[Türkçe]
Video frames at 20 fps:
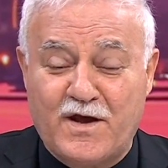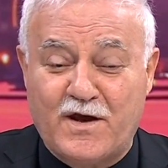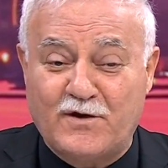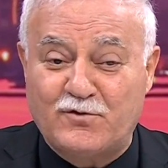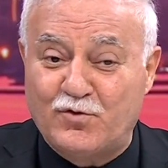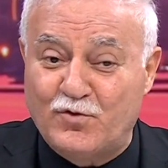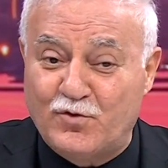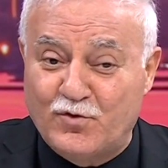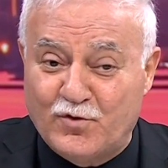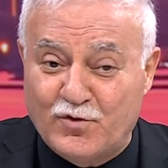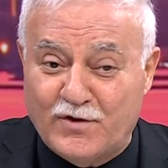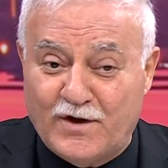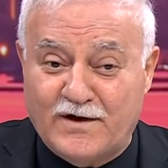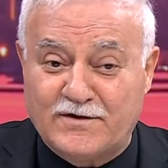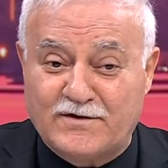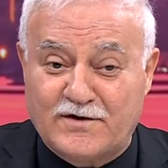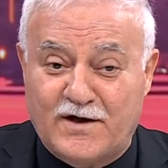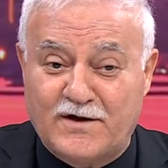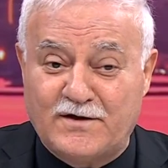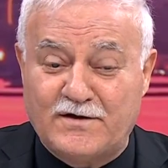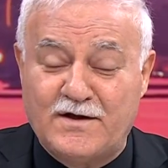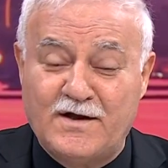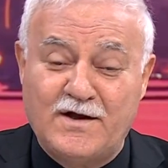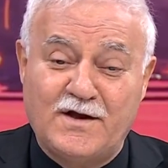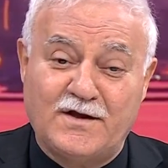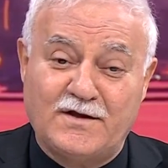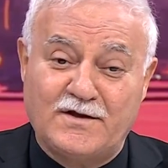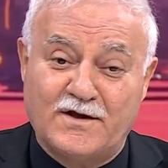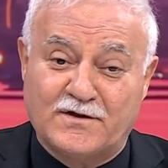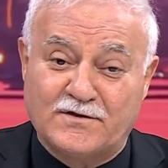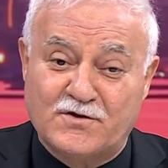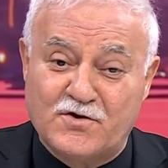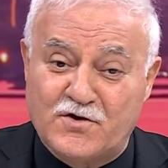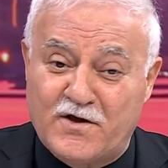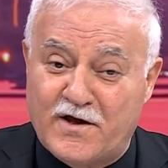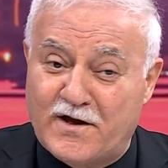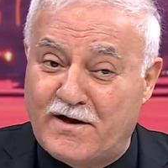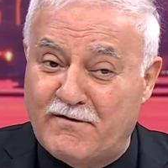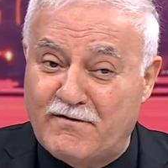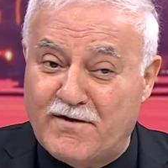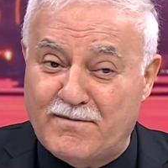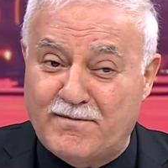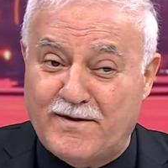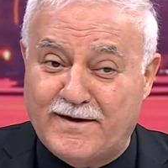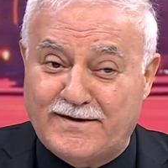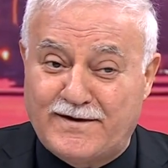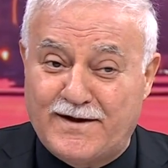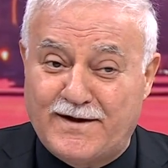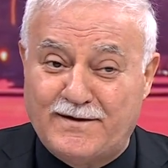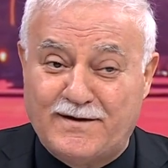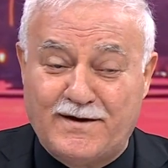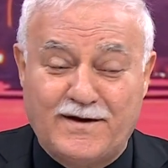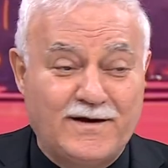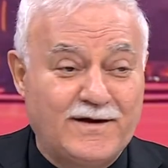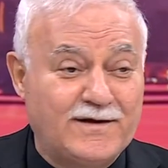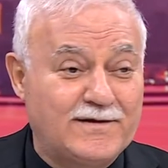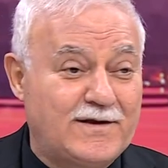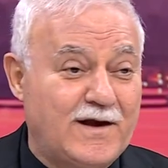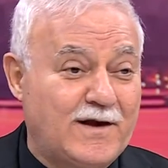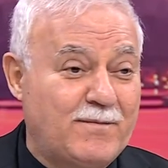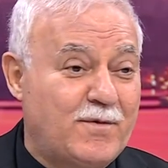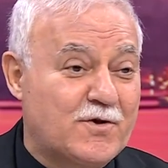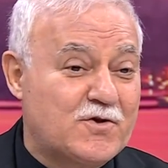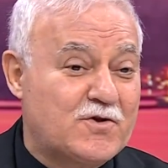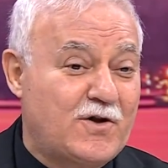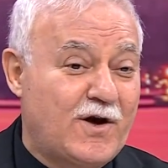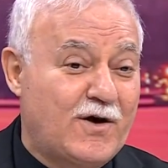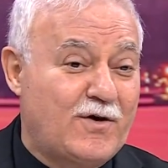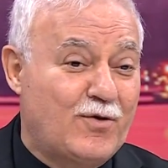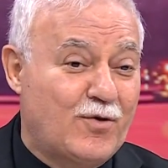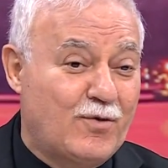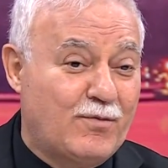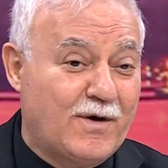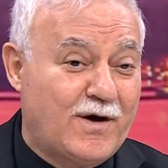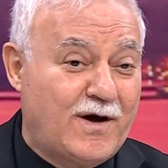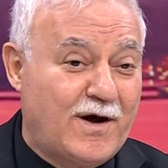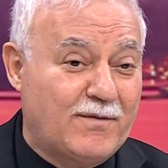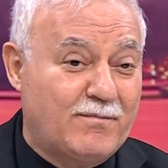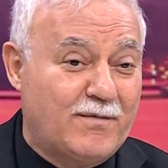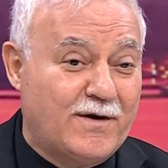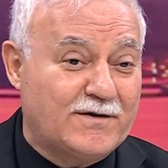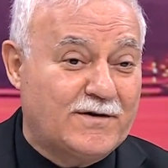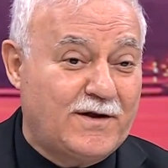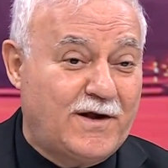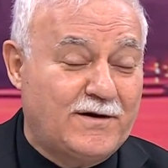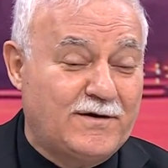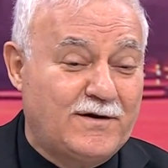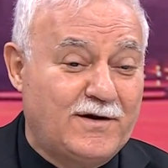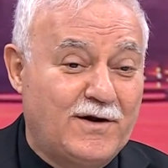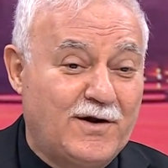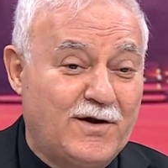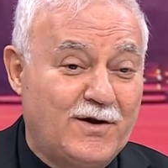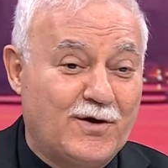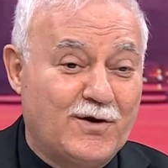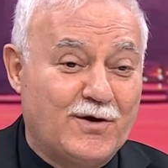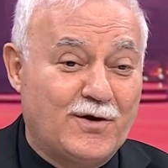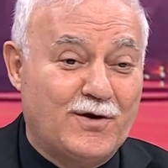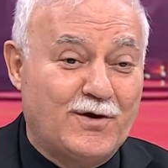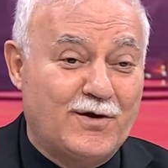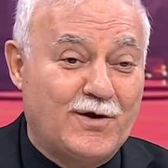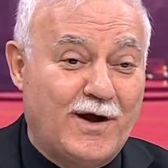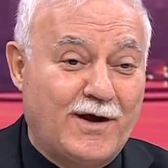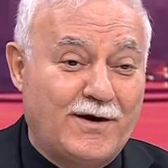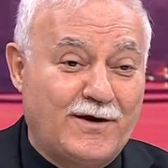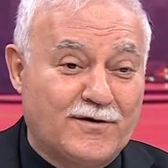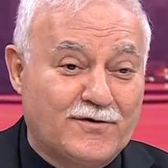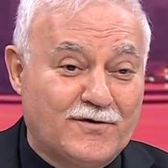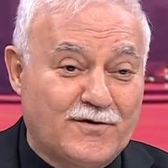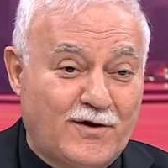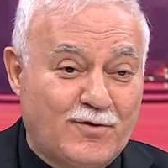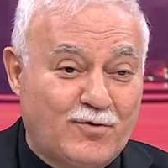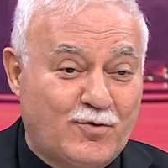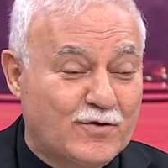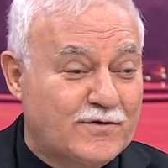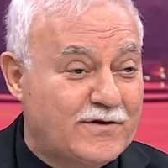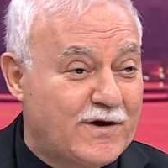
her türlü günahtan, yanlış karar vermekten, tek başına kalmaktan e, en azından